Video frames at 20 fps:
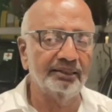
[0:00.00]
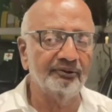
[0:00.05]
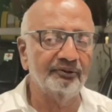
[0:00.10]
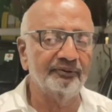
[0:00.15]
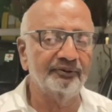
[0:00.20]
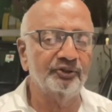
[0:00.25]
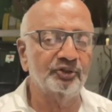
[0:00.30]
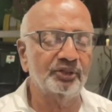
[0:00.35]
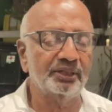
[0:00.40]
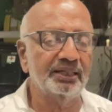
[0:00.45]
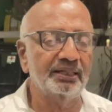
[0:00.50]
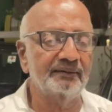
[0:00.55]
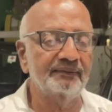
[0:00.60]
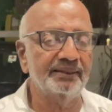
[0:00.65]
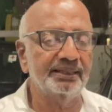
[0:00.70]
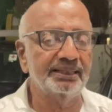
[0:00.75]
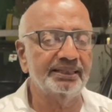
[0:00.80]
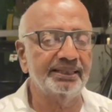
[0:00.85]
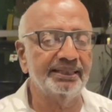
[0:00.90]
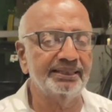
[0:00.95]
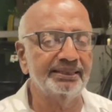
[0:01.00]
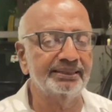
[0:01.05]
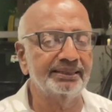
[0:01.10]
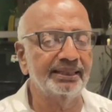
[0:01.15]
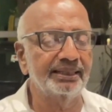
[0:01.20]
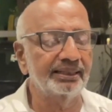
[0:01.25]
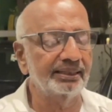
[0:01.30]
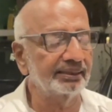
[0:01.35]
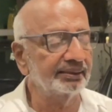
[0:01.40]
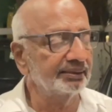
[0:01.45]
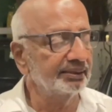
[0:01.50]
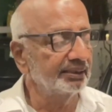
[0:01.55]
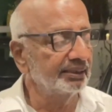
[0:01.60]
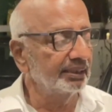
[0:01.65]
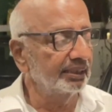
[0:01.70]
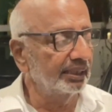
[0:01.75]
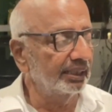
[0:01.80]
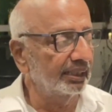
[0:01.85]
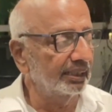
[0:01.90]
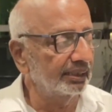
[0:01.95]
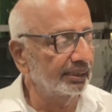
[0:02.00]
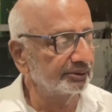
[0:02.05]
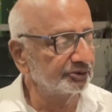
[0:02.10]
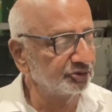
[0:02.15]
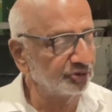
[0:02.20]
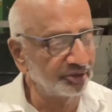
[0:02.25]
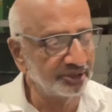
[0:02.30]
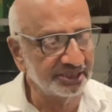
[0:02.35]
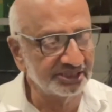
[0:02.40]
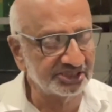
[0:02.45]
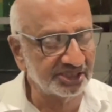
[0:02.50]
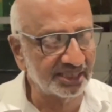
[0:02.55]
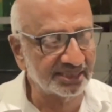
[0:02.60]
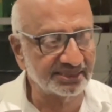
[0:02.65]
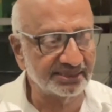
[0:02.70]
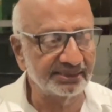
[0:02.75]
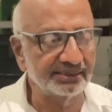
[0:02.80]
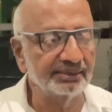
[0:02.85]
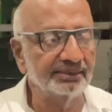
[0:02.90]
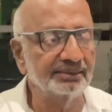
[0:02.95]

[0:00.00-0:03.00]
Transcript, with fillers: நான் அவர் ஒரு கேள்வி கேட்டேன் இந்த ஜியோனி